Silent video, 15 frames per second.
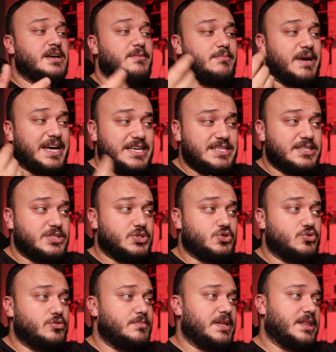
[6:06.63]
بغير
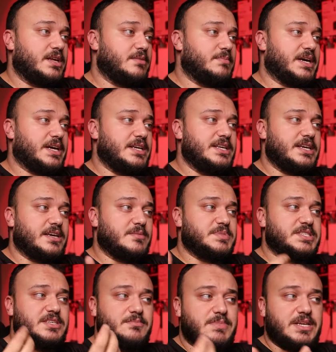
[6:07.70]
الزوم مثلا بخليه
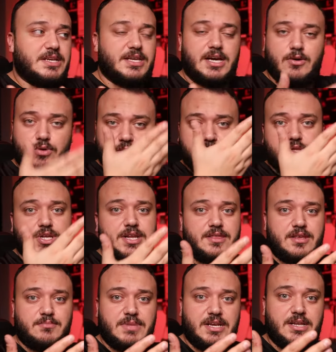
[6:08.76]
50 ملي او
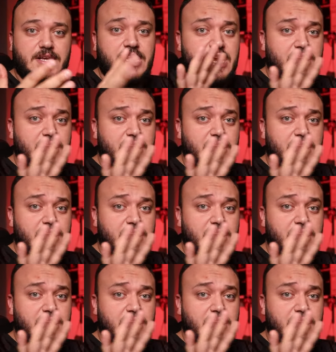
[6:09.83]
35 ملي